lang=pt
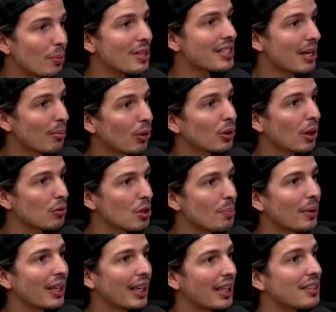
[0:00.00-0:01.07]
comecei a montar os
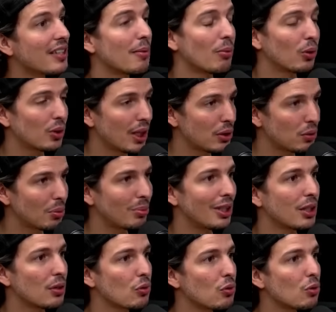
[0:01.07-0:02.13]
upgrades. Aí montei
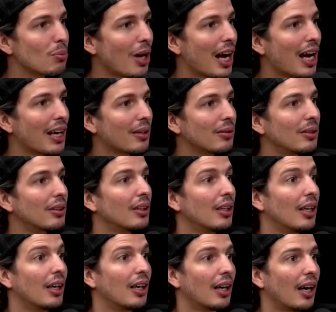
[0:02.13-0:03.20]
turbina no Subaru. Eu vi,
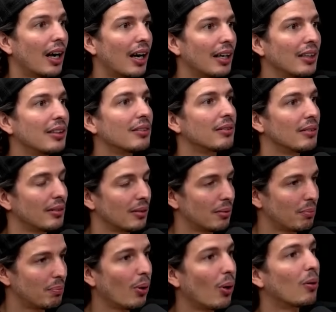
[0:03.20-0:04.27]
ganhou aí, 100
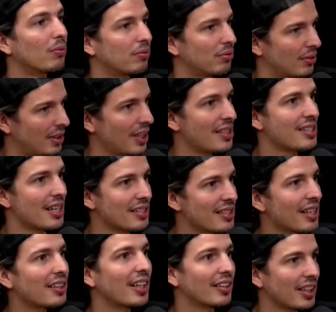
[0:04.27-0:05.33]
cavalos lá. Pô, ficou,
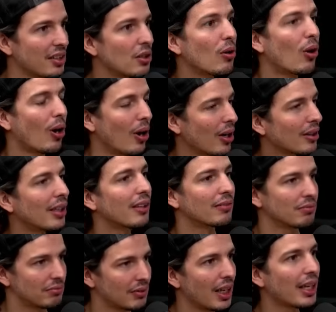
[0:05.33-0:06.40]
370 louco, de roda. Tô
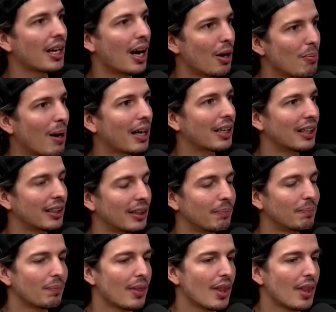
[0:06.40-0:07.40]
louco, tô legal, louco. bacana.